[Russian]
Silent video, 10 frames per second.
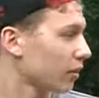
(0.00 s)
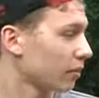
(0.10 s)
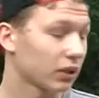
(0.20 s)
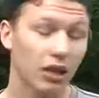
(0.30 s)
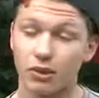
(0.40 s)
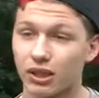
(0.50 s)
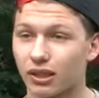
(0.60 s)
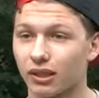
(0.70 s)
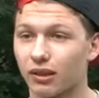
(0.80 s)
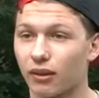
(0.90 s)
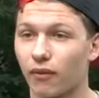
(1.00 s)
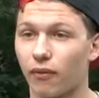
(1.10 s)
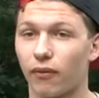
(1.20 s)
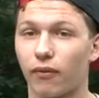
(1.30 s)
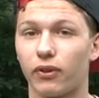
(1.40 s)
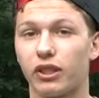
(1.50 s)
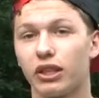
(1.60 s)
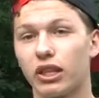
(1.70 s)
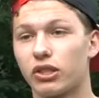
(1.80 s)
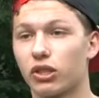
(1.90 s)
мы пытаемся
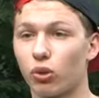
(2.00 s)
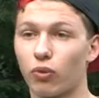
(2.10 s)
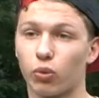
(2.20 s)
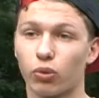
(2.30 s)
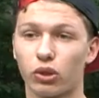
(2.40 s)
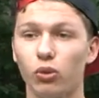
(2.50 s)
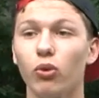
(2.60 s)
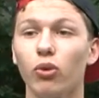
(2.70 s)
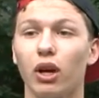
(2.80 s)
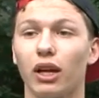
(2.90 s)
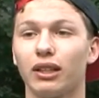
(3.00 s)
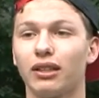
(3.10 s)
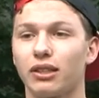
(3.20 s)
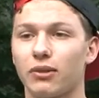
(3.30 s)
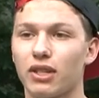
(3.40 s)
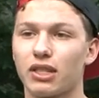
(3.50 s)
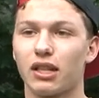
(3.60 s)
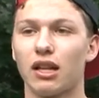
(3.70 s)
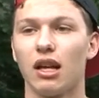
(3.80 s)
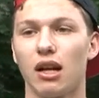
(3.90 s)
внедрить новую услугу. Она называется